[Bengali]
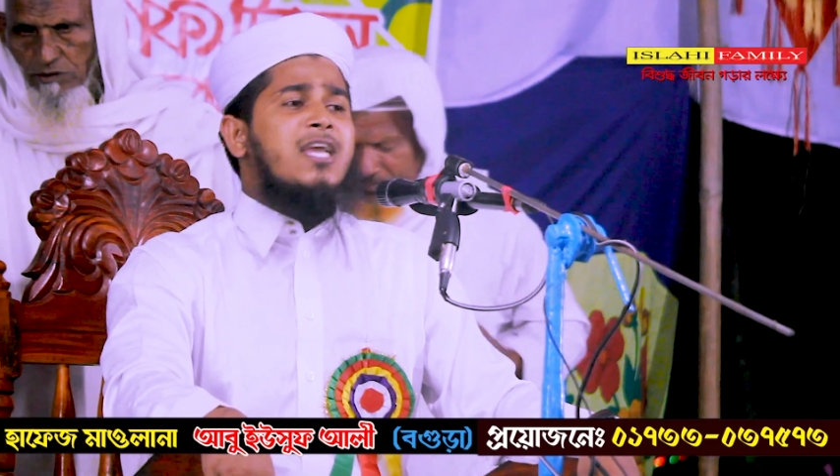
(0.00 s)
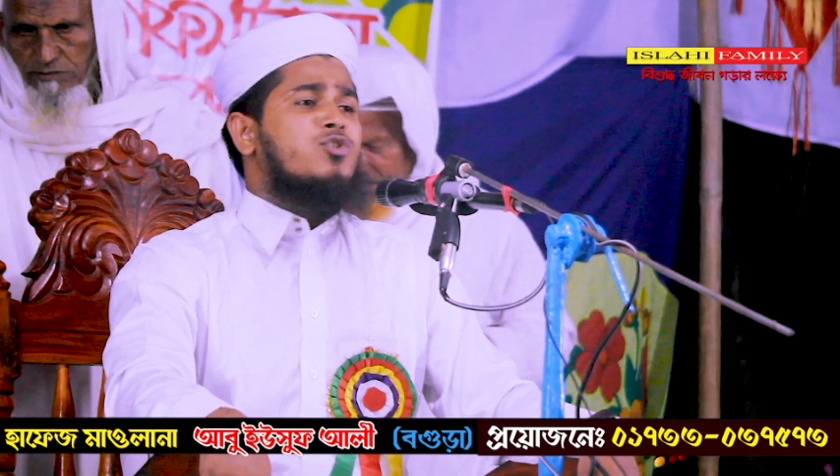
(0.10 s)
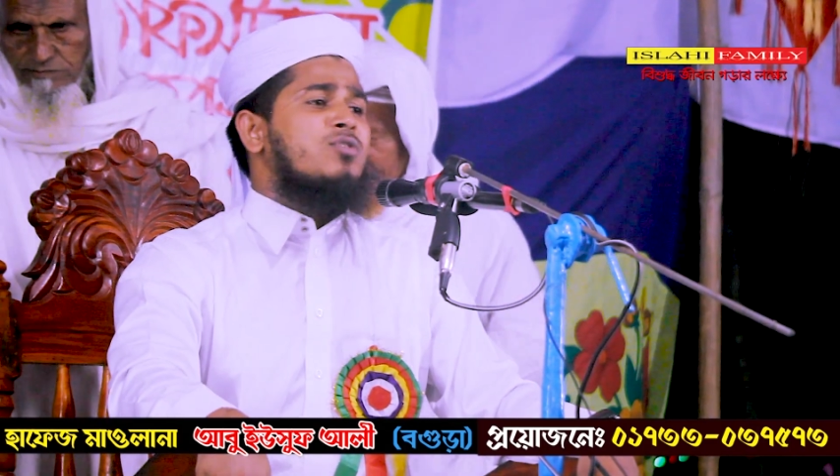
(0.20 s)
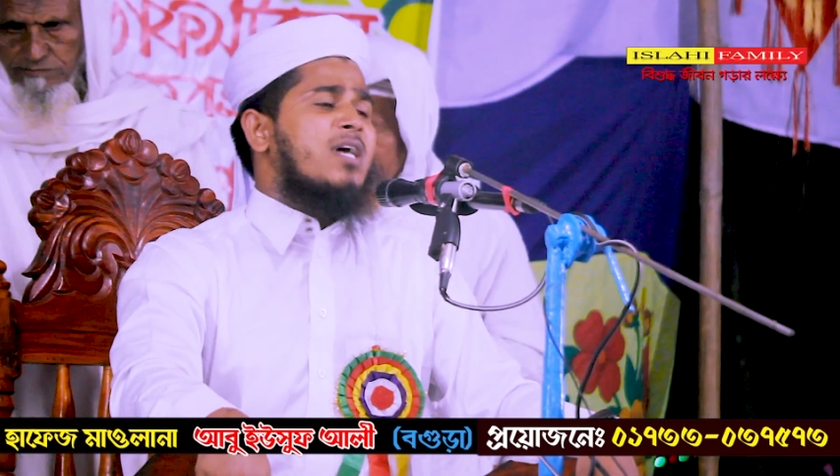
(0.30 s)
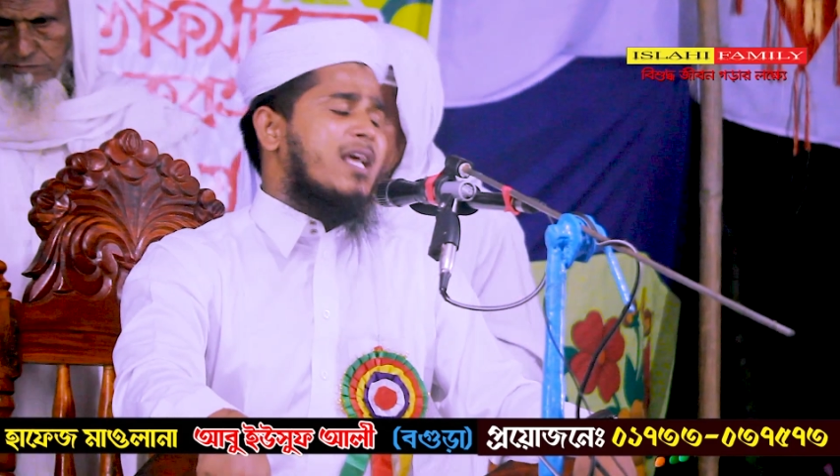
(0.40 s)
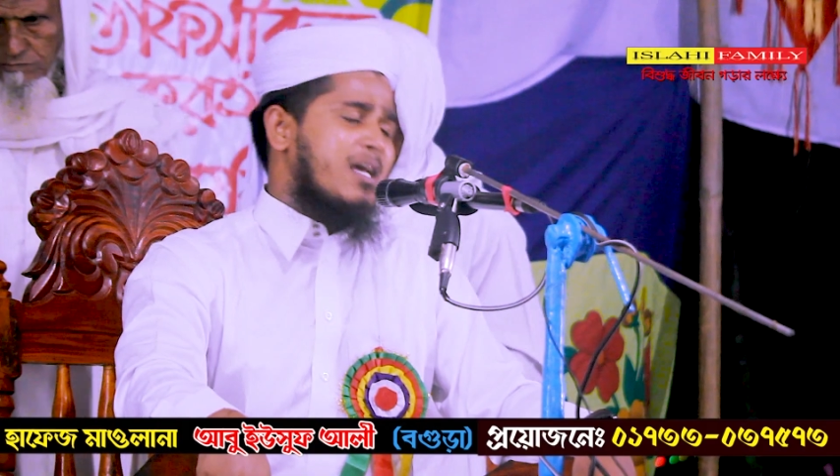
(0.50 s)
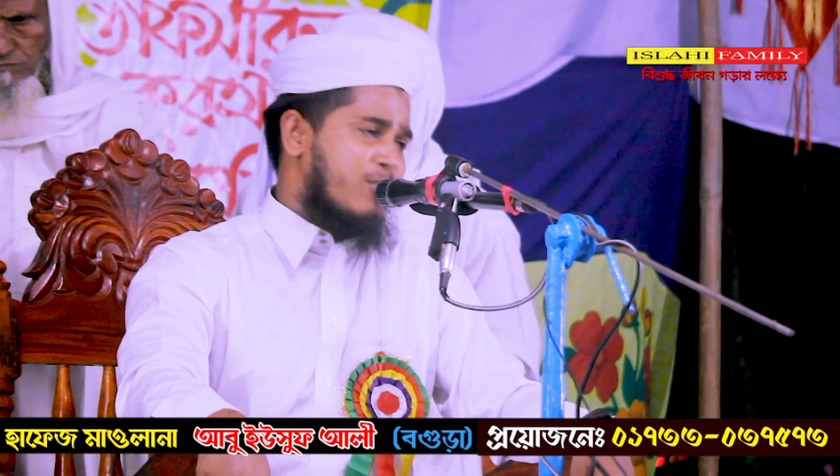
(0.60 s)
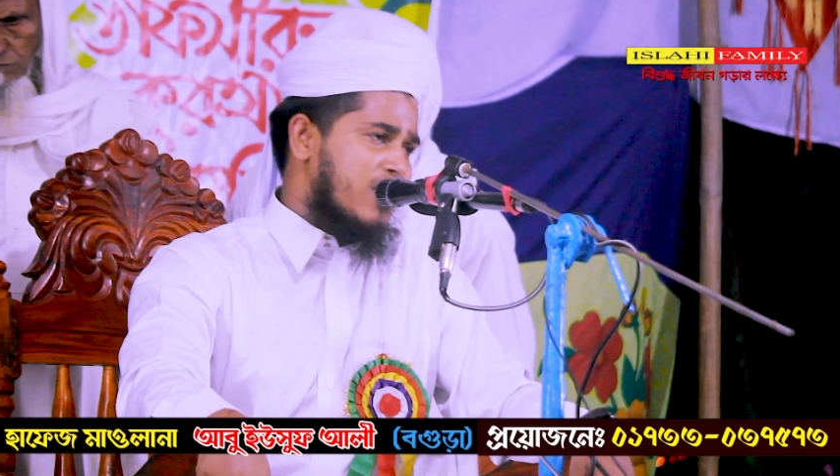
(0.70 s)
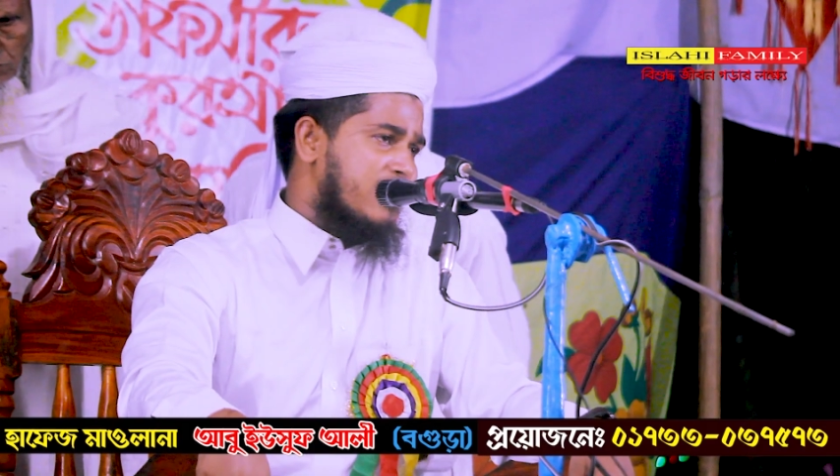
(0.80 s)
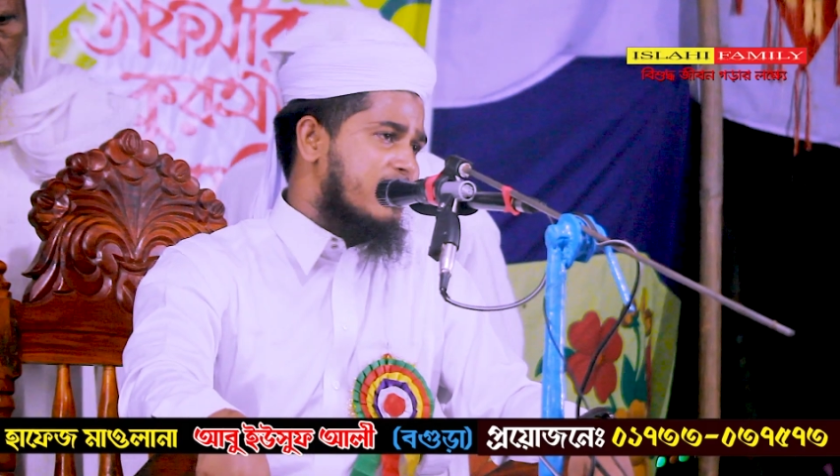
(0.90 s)
একটু দাঁড়ায়
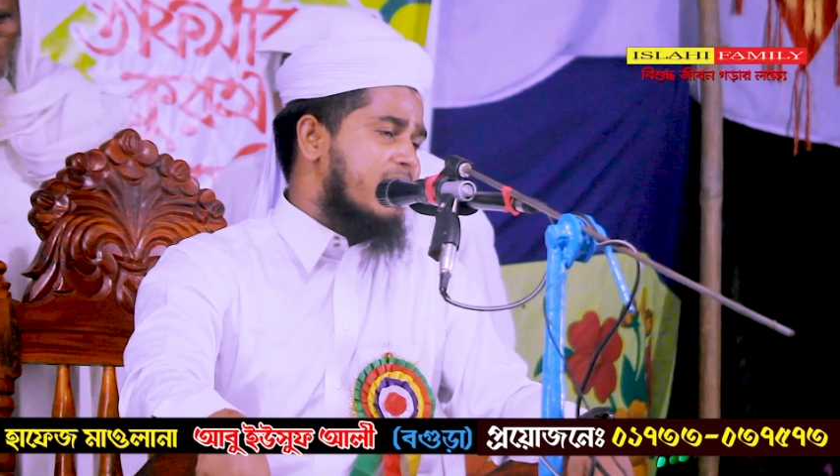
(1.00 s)
বলেন